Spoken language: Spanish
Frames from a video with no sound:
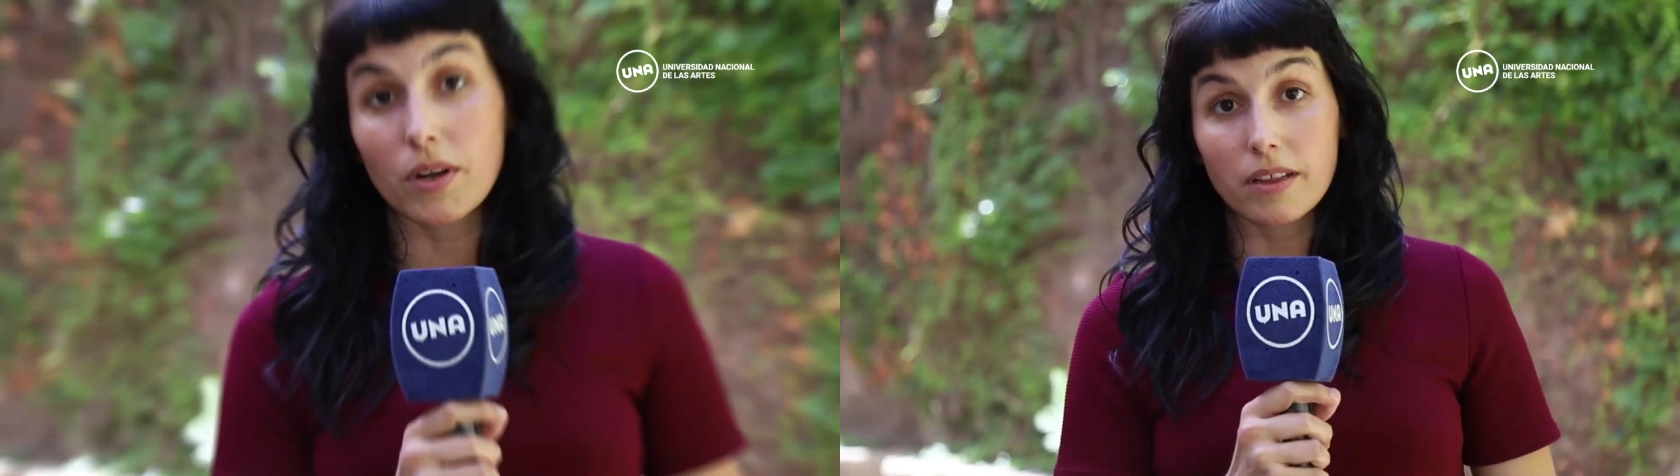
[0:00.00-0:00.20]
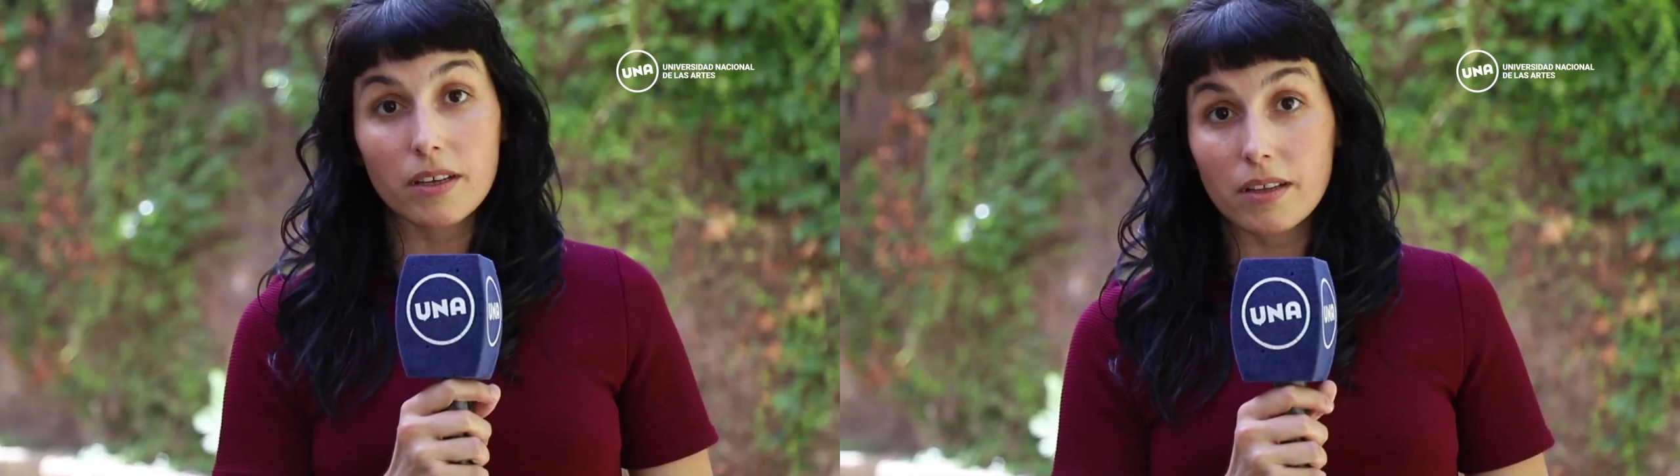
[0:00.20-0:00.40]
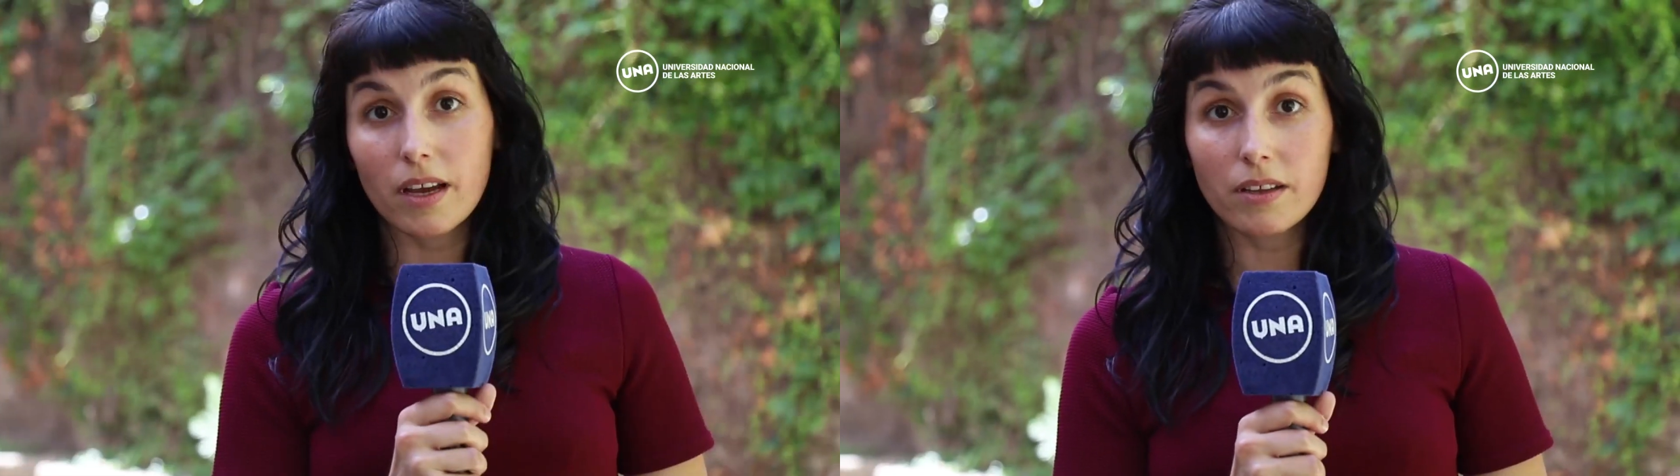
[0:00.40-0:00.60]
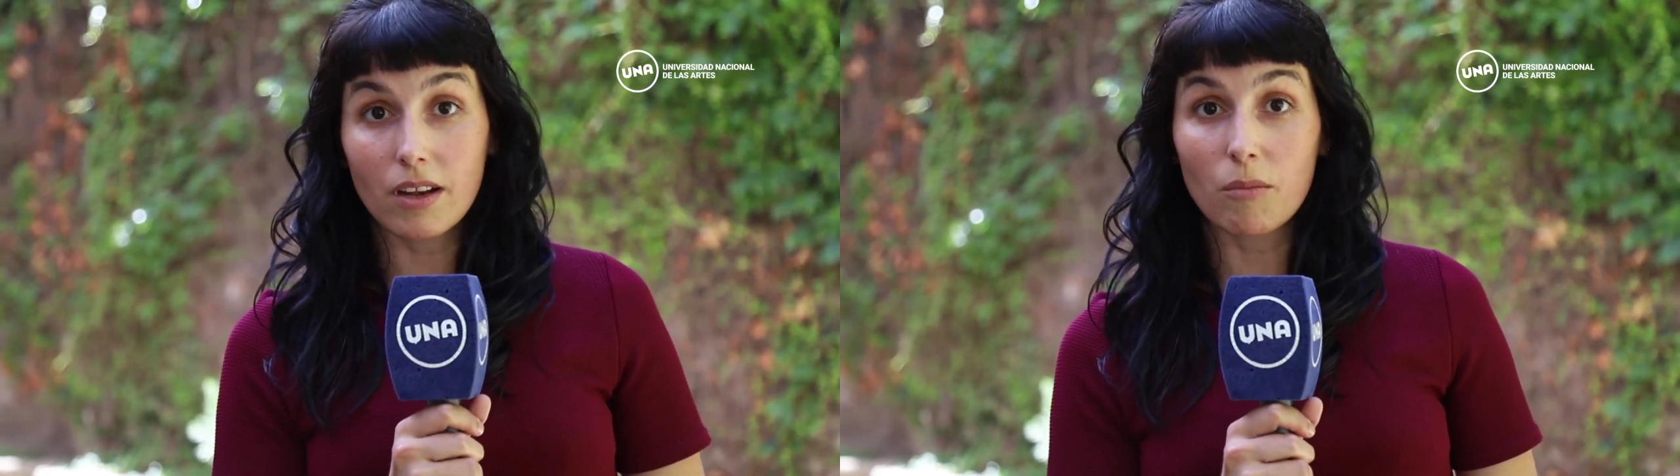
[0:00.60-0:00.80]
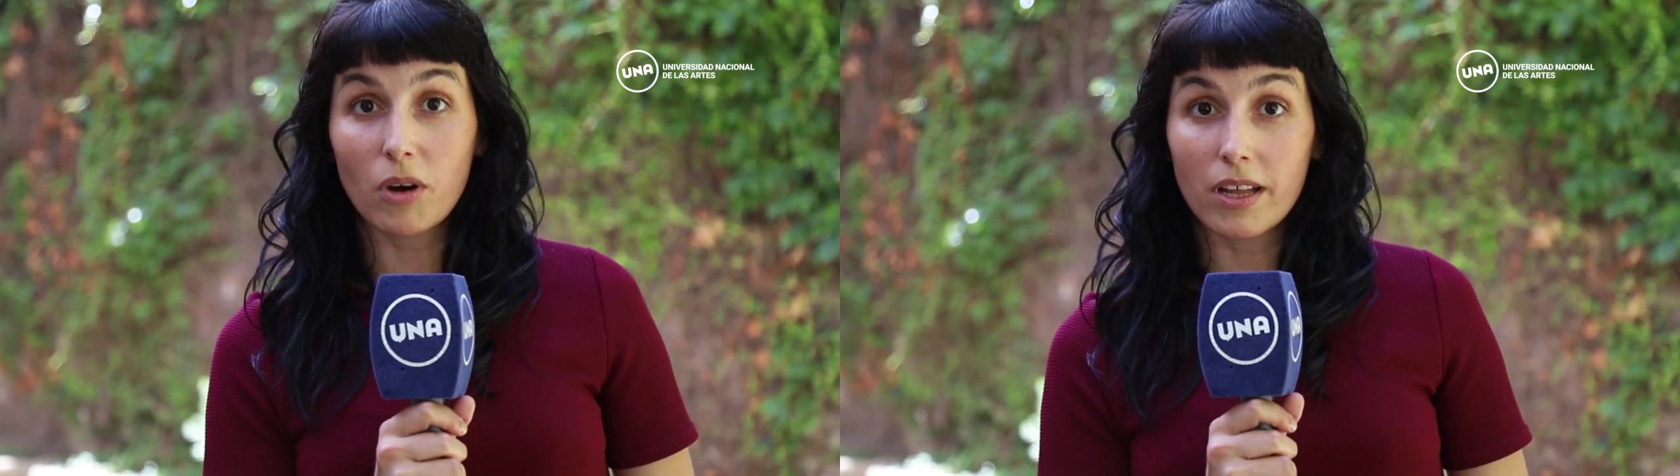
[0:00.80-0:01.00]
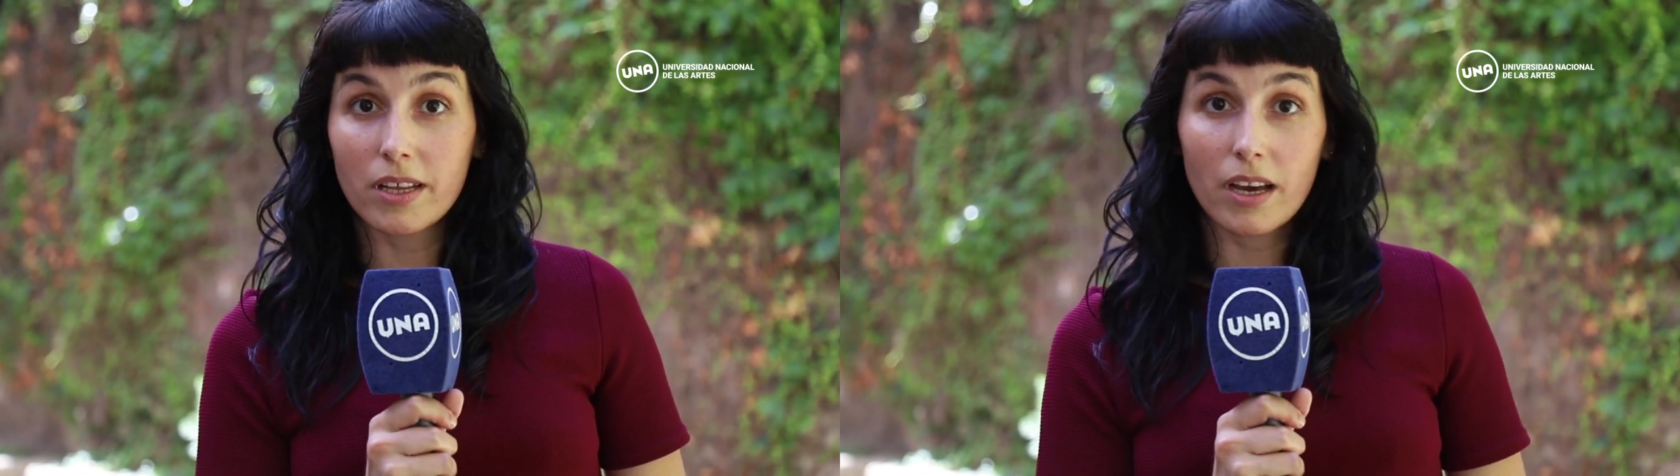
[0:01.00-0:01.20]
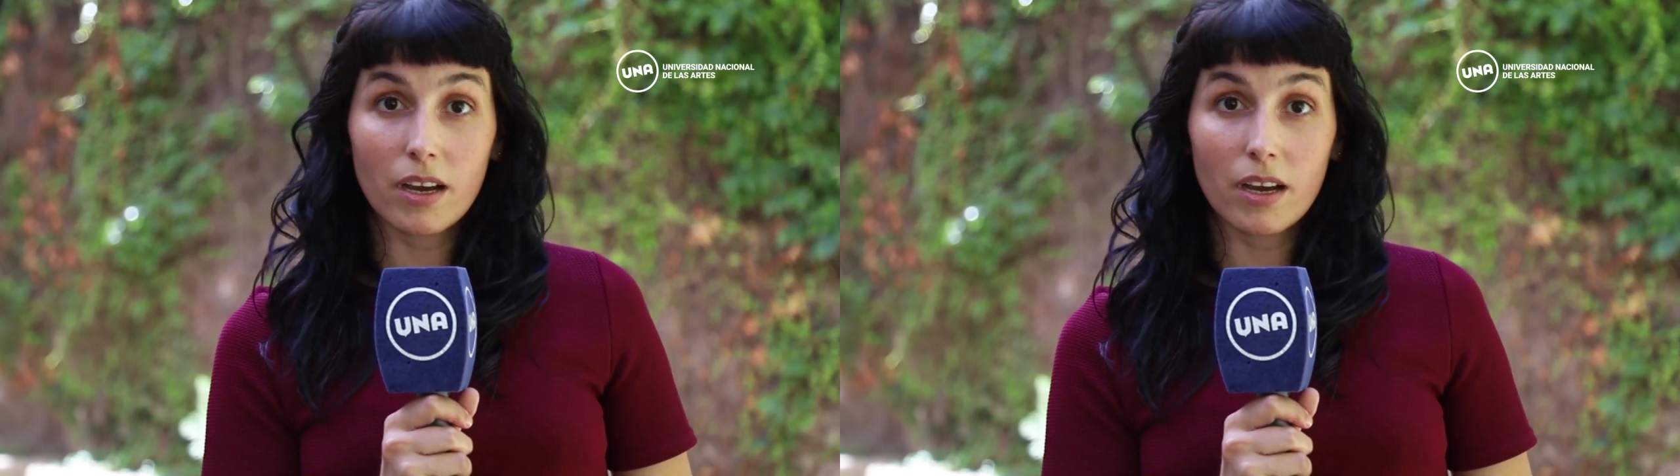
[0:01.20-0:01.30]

durante este año la modalidad